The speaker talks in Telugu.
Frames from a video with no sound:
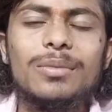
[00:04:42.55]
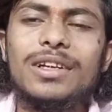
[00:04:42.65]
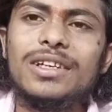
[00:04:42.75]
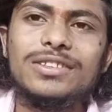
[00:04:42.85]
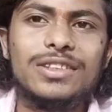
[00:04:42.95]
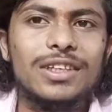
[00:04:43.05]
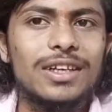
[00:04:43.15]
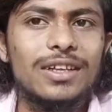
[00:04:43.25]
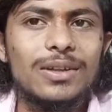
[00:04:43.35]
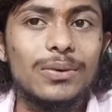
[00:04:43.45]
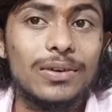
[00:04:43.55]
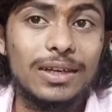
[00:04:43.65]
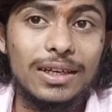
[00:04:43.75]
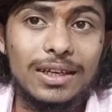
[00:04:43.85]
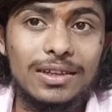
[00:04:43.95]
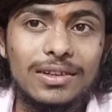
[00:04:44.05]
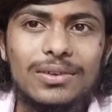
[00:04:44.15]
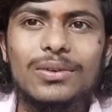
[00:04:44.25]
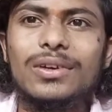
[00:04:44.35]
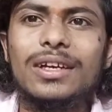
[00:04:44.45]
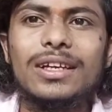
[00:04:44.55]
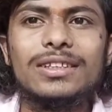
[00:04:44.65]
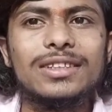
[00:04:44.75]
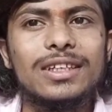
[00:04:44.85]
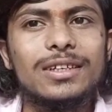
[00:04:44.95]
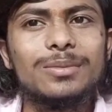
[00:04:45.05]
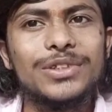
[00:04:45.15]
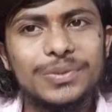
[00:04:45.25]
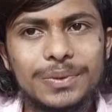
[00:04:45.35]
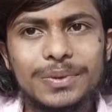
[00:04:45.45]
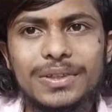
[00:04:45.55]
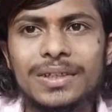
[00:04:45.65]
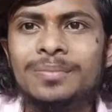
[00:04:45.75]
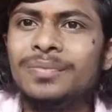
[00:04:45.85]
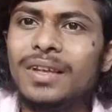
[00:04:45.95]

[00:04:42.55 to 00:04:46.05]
మీకు నచ్చినట్టయితే ఒక లైక్ అయితే వేసుకోండి అన్న ఛానల్ మర్చిపోకుండా